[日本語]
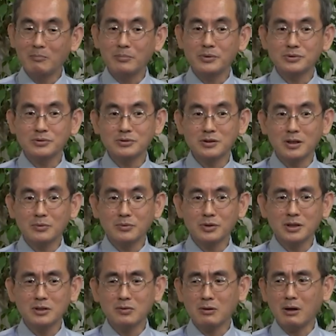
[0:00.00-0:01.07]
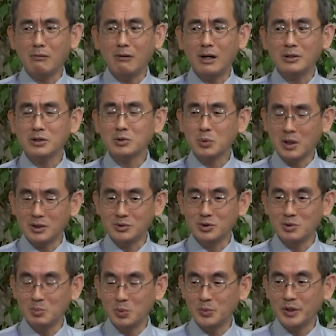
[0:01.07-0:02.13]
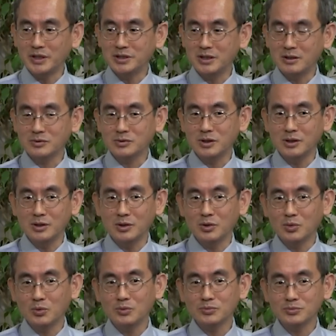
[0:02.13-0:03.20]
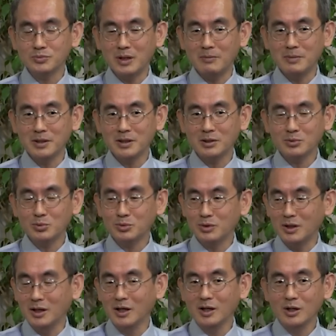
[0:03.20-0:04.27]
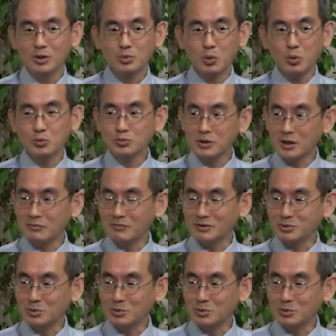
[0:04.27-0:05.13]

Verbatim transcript: 別にあのいいとか悪いとかっていう問題じゃなくて日本アメリカにとって得なのは